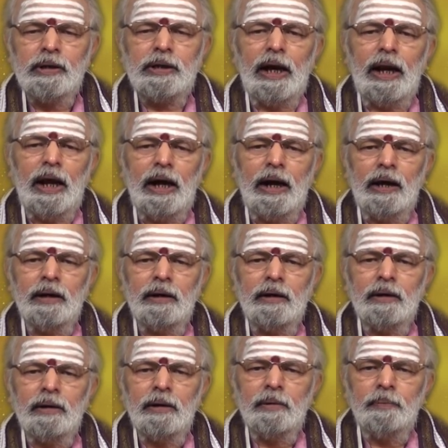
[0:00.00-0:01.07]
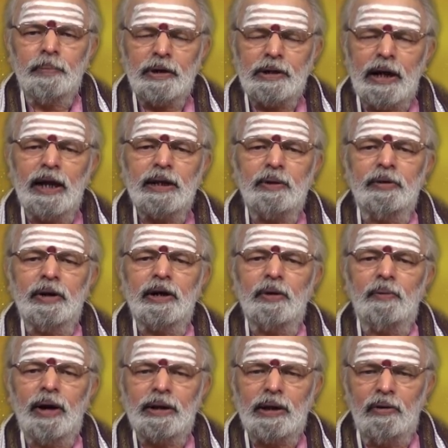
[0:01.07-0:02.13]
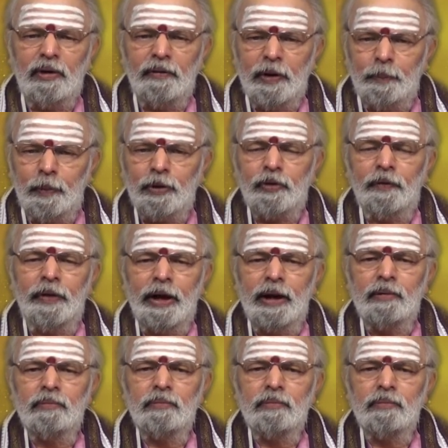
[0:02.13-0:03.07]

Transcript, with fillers: చాలా ప్రశాంతమైన వాతావరణం ఏర్పడుతుంది